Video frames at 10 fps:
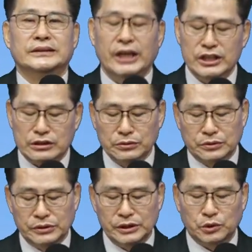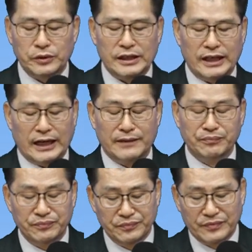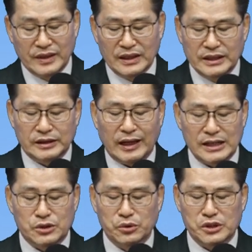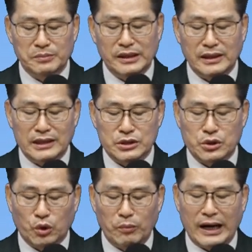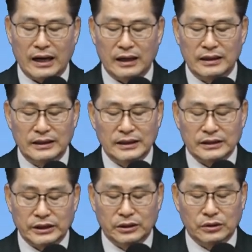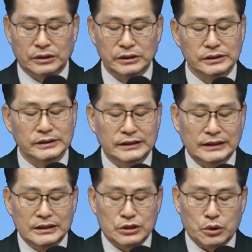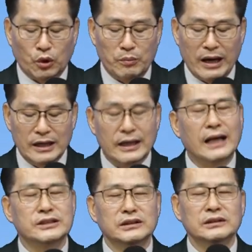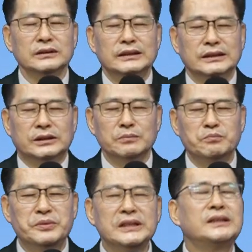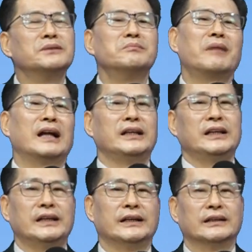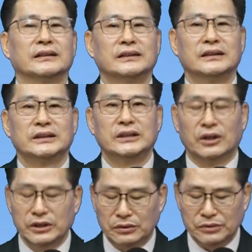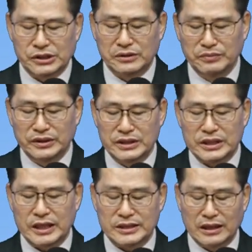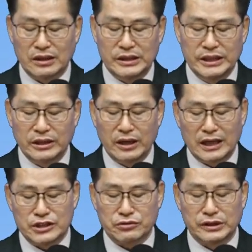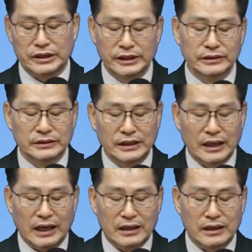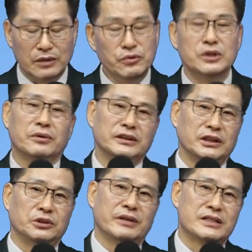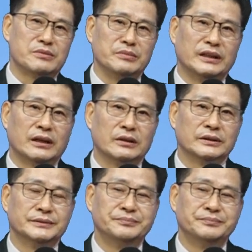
예수 그리스도에 대한 이 다시 오심에 대한 소망 그리고 그 소망을 가진 그 믿음만이 이 어렵고 힘든 세상을 이겨나갈 수 있는 하나의 위로가 되기도 했습니다.